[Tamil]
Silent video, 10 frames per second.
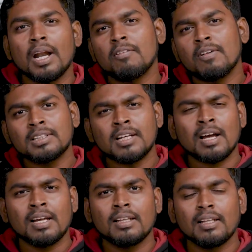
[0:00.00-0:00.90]
பல
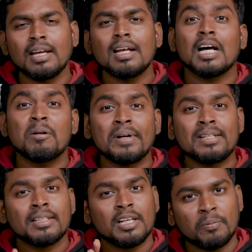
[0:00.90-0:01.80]
அவார்ட்ஸாக இது
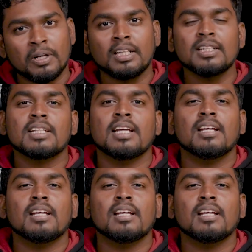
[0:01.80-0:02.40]
நாமினேட் செய்யப்பட்டிருந்துச்சு